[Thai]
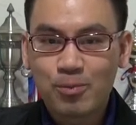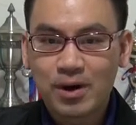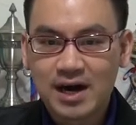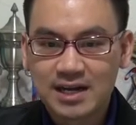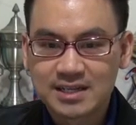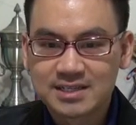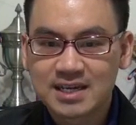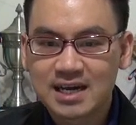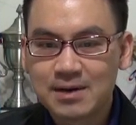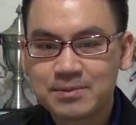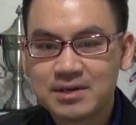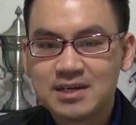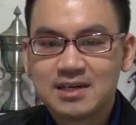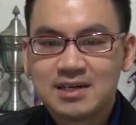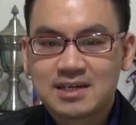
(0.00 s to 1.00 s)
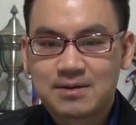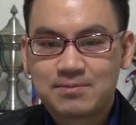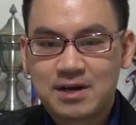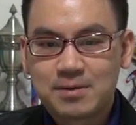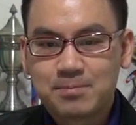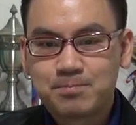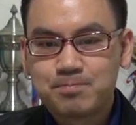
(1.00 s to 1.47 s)
บาทนะครับ
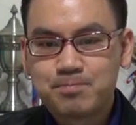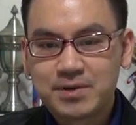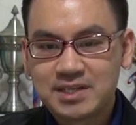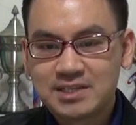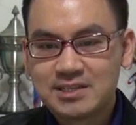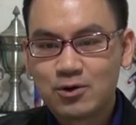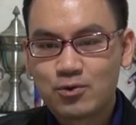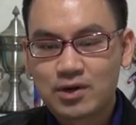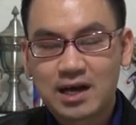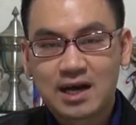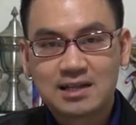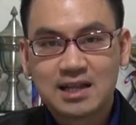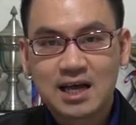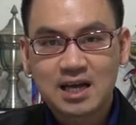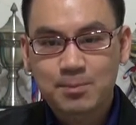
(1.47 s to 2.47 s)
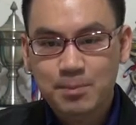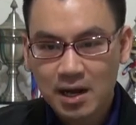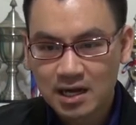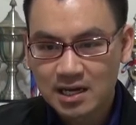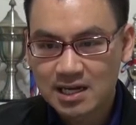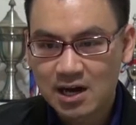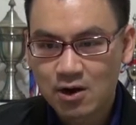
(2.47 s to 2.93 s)
กำลังปิดโรงงานลาดกระบั
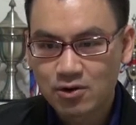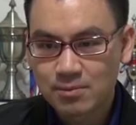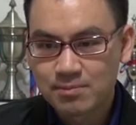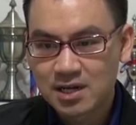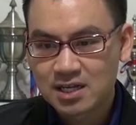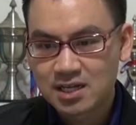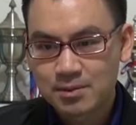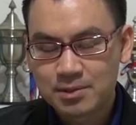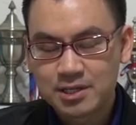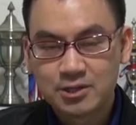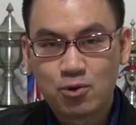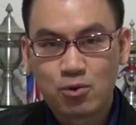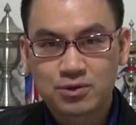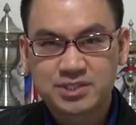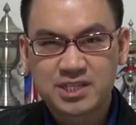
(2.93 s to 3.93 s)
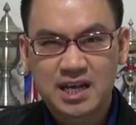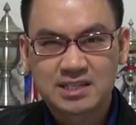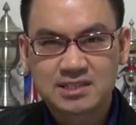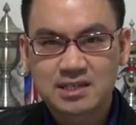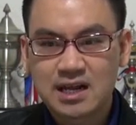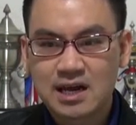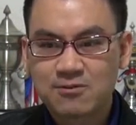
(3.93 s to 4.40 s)
งเก่ากำลังการผลิต 6 0แสน
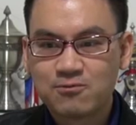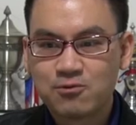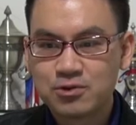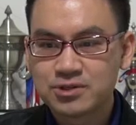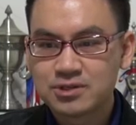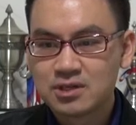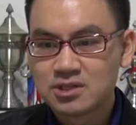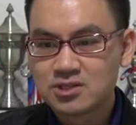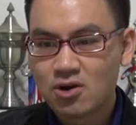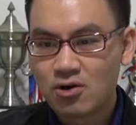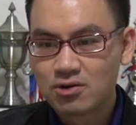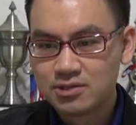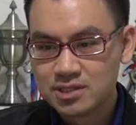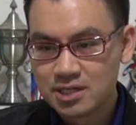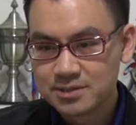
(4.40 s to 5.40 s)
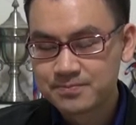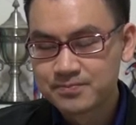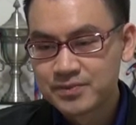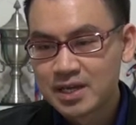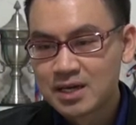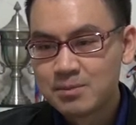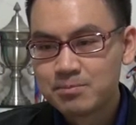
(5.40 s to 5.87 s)
ตารางฟุตต่อเดือน
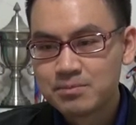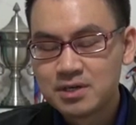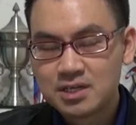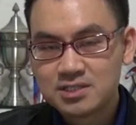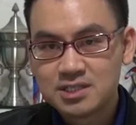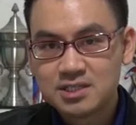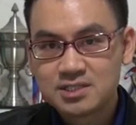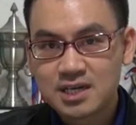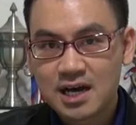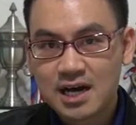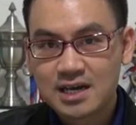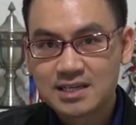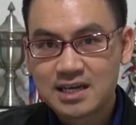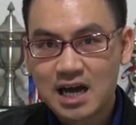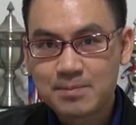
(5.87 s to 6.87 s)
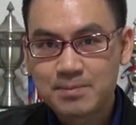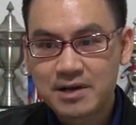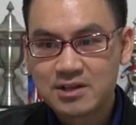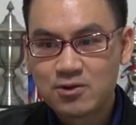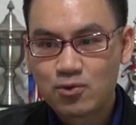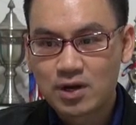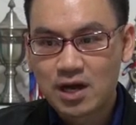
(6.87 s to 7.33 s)
เพื่อที่จะย้ายไป
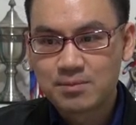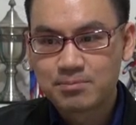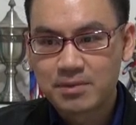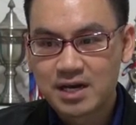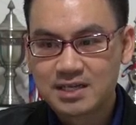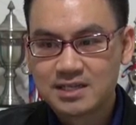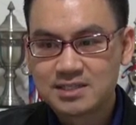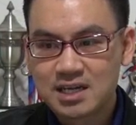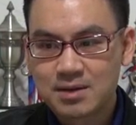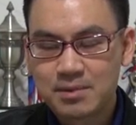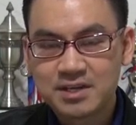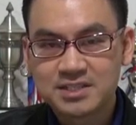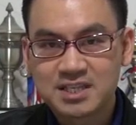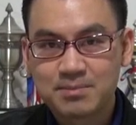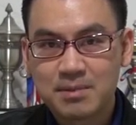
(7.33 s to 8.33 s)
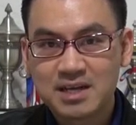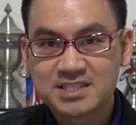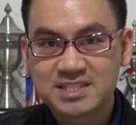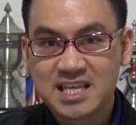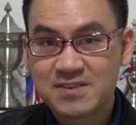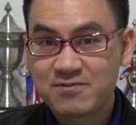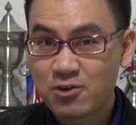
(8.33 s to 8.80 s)
โรงงานใหม่ทำให้สามารถ
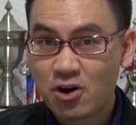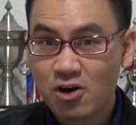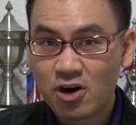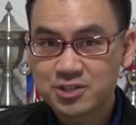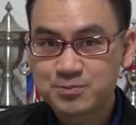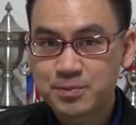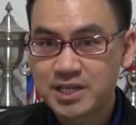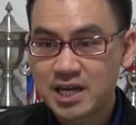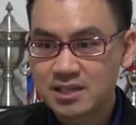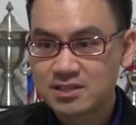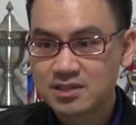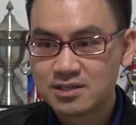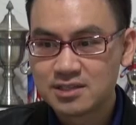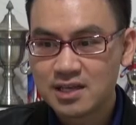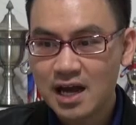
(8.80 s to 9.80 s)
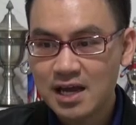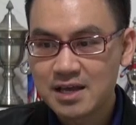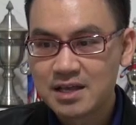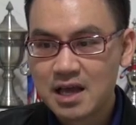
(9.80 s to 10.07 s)
เซฟคอสประหยัดเงินได้